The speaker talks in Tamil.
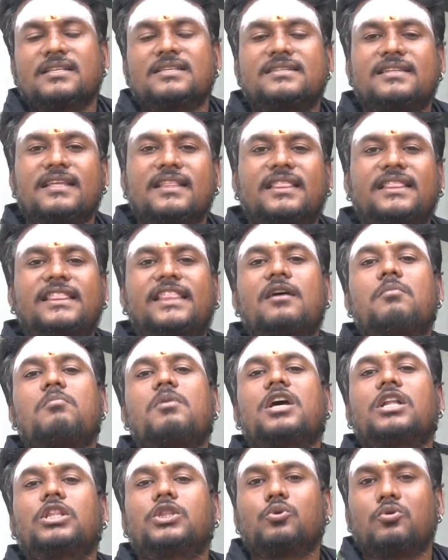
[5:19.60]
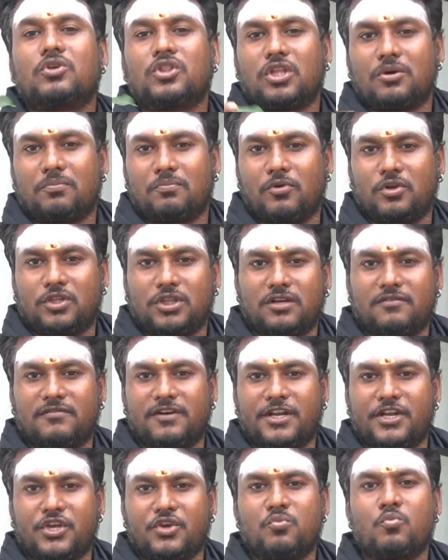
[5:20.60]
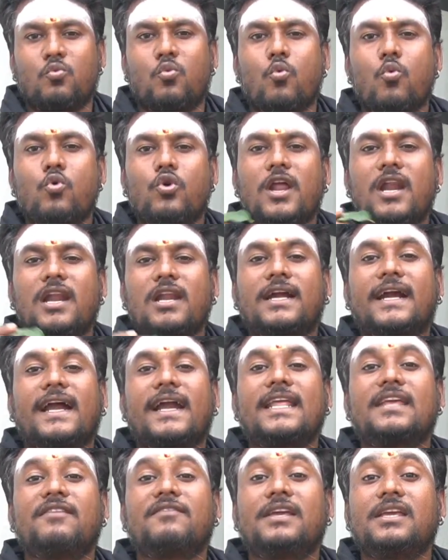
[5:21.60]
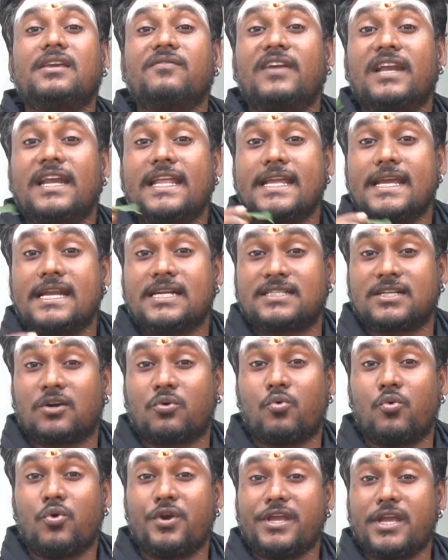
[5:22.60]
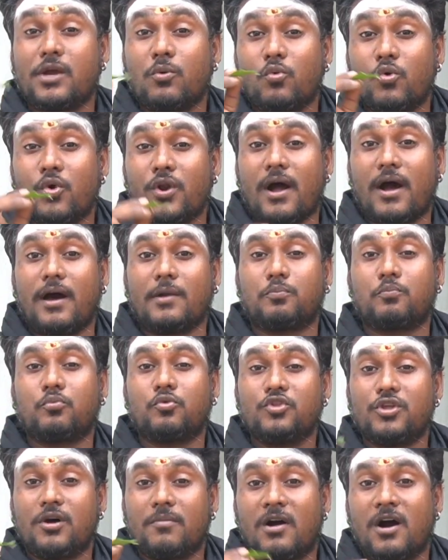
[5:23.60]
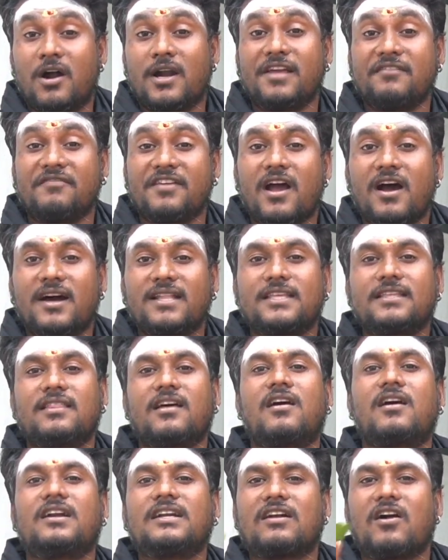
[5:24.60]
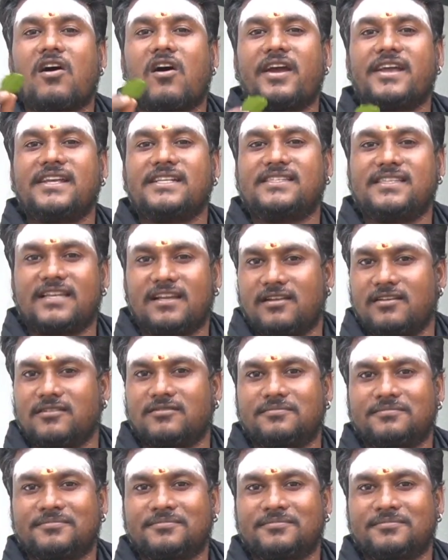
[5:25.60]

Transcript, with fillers: சித்த மருத்துவத்தை பொறுத்தவரையும் உடல் கழிவை வெளியேற்றக்கூடிய ஒரு அற்புதமான வியாதி தான் காய்ச்சல்